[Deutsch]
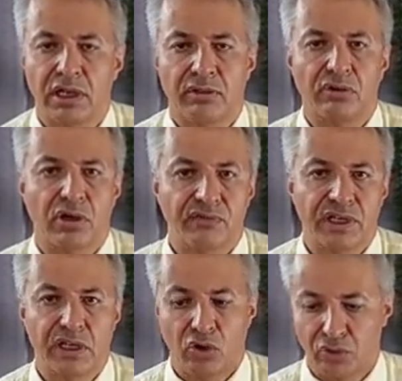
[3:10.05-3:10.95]
also auf
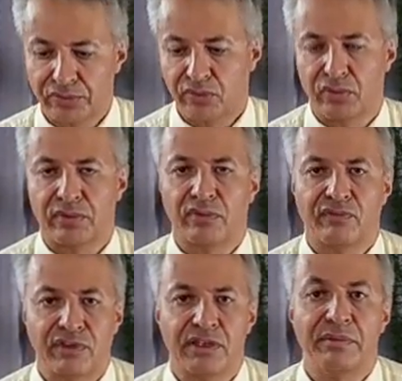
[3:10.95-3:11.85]
der
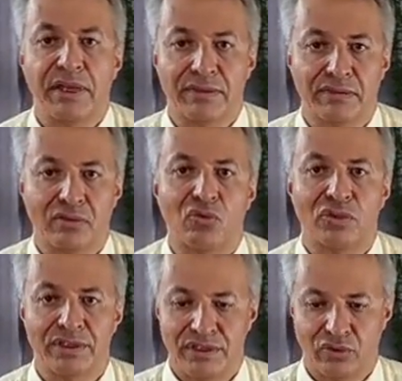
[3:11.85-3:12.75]
Ostküste, wie die meisten
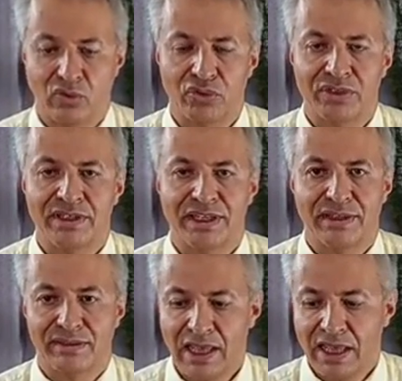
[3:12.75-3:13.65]
roten, roten
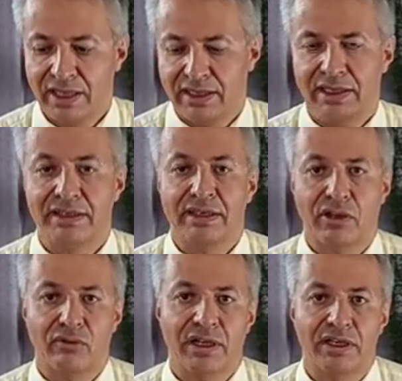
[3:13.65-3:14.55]
Tees in
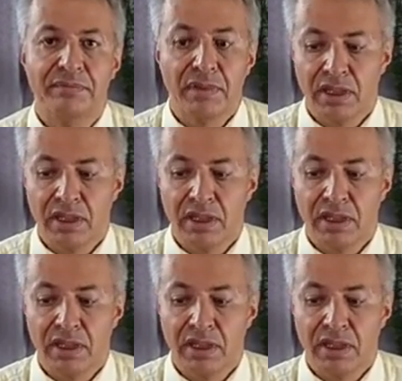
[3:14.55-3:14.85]
Taiwan.